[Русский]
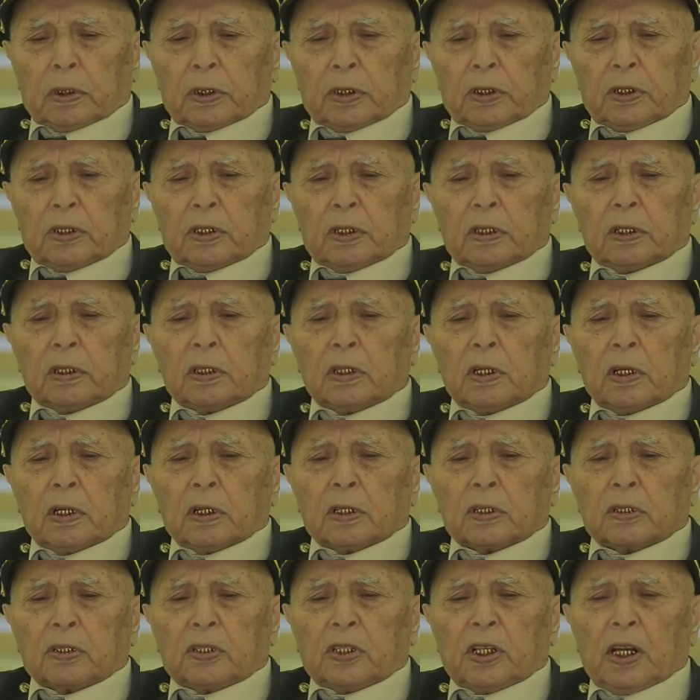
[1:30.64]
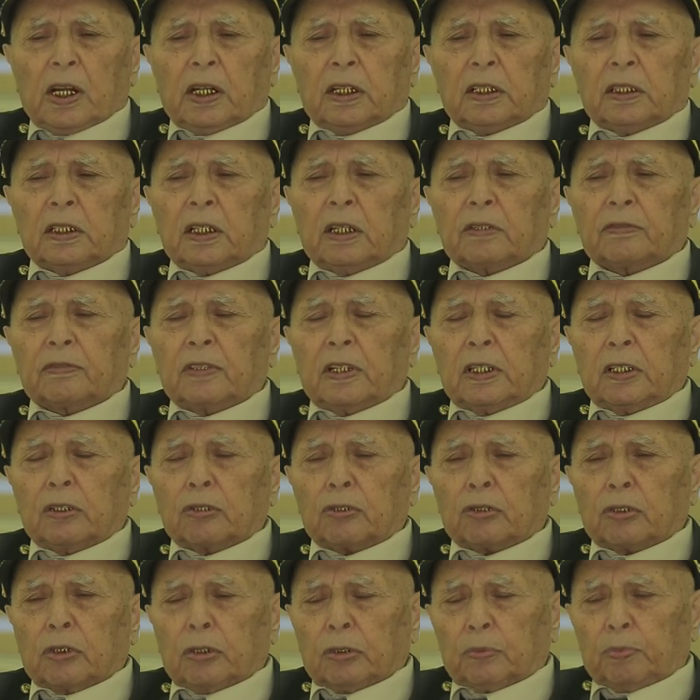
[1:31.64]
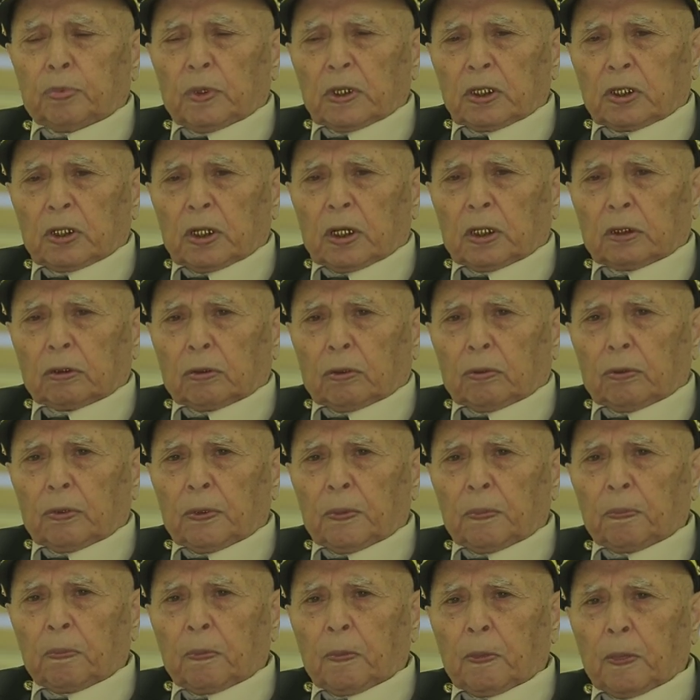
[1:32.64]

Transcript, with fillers: и сели на вынужденную посадку.